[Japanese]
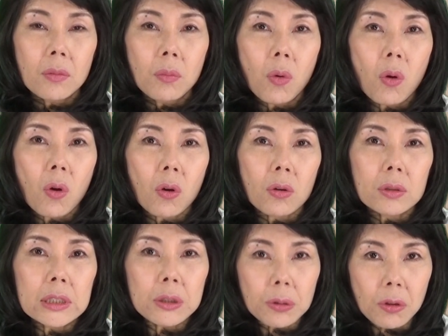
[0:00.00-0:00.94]
も
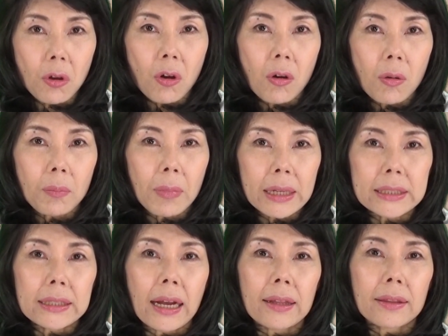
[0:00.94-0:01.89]
う二度と間
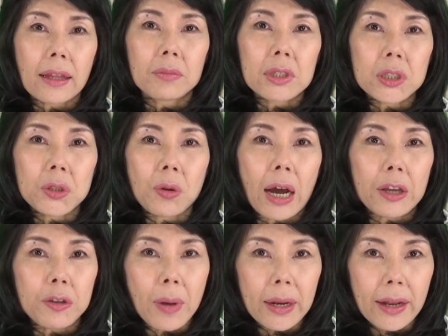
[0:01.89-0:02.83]
違った道を
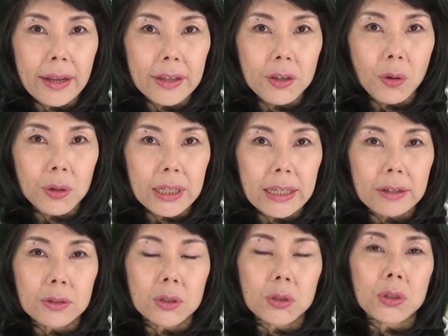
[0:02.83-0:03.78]
歩まないように
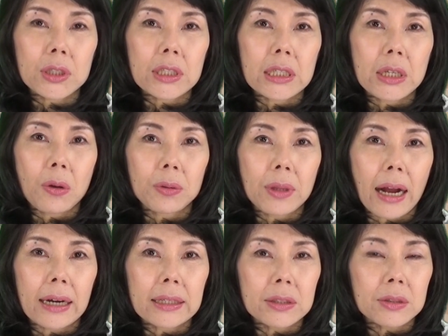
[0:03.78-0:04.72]
美しい日本で
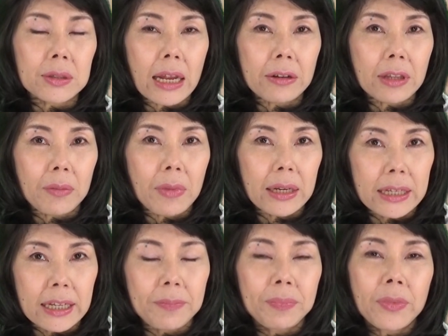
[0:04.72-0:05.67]
あり続けるため
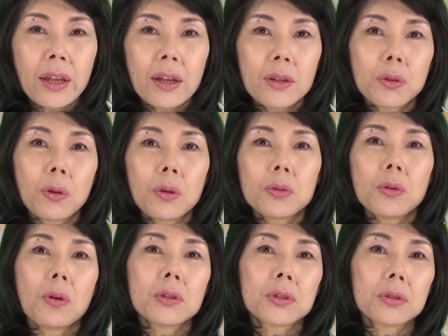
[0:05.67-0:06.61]
に努
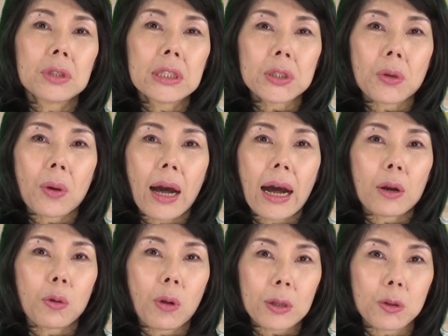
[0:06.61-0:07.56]
力をする必要が
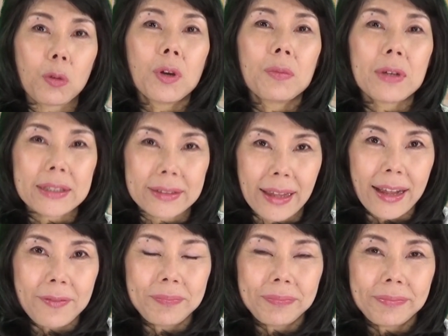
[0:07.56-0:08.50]
あろうかと思いますね。